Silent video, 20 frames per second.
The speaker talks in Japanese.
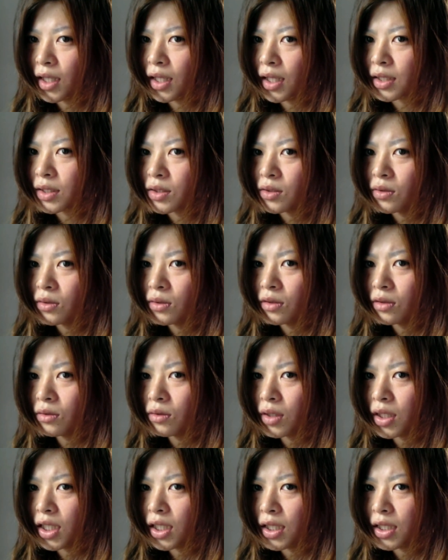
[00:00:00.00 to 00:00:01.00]
で、そ
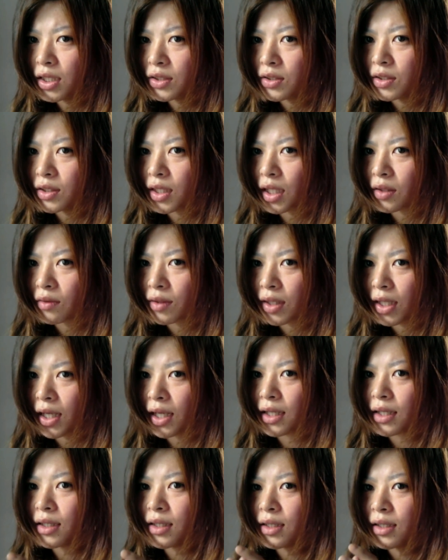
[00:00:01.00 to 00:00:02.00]
の時についたの
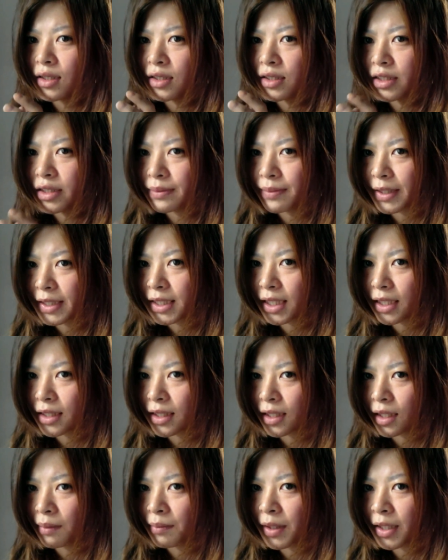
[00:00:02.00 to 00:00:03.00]
が、椿
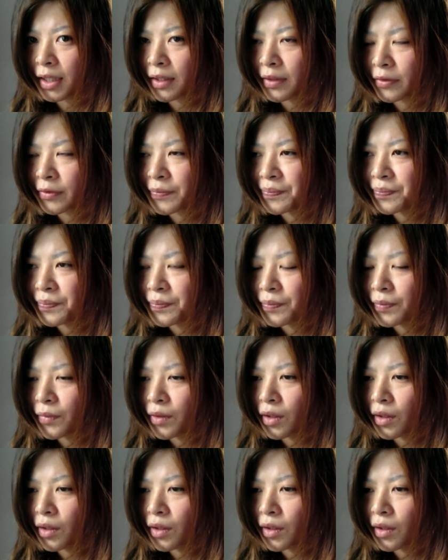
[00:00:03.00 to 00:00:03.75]
ちゃんって名前なの。